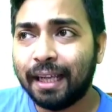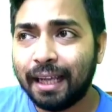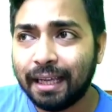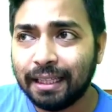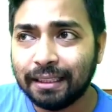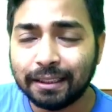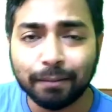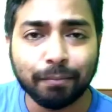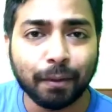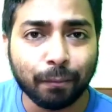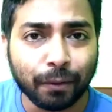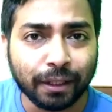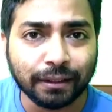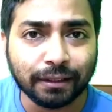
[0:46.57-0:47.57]
এই যে
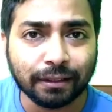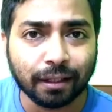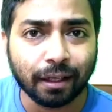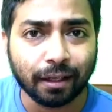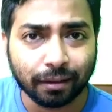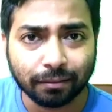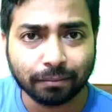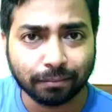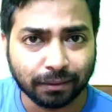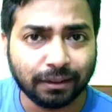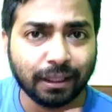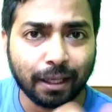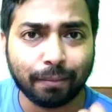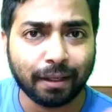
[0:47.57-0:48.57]
মেমোরিজ
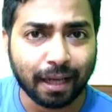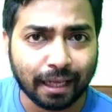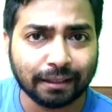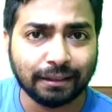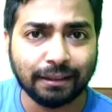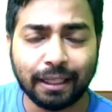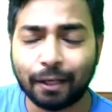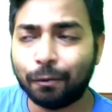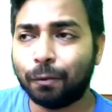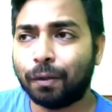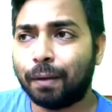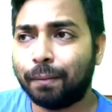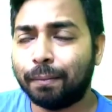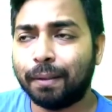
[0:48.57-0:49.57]
যে আমার আসছে এখন
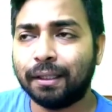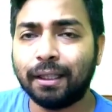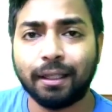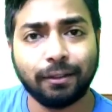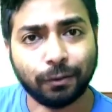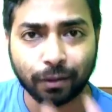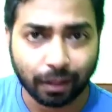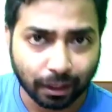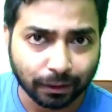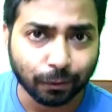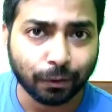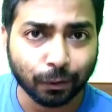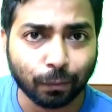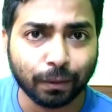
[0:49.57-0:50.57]
আমার মাথায় আশা
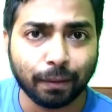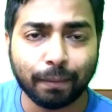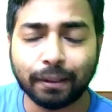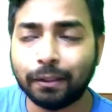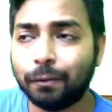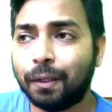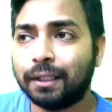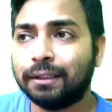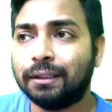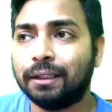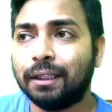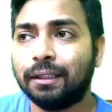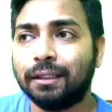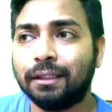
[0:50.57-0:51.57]
করি তোমাদের মাথায় তো
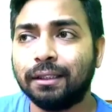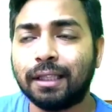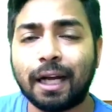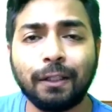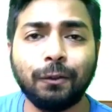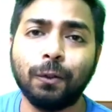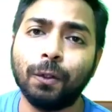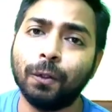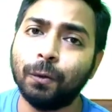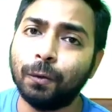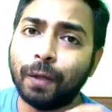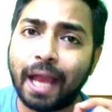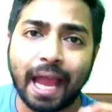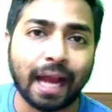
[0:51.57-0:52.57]
আসছে তার জন্য
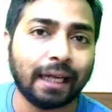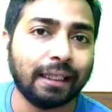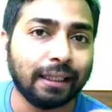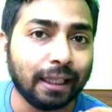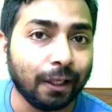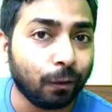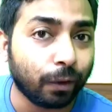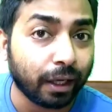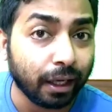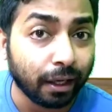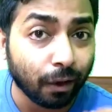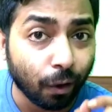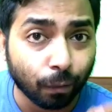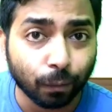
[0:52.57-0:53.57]
কিন্তু একটা
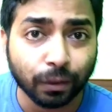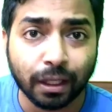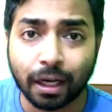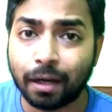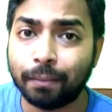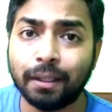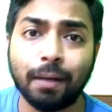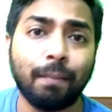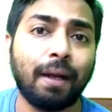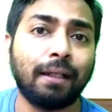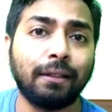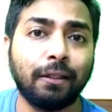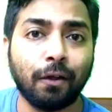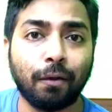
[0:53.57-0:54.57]
লোকের অবদান আমাদের
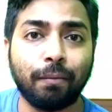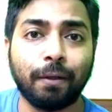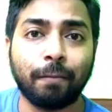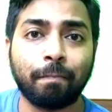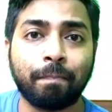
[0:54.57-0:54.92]
মানতে হবে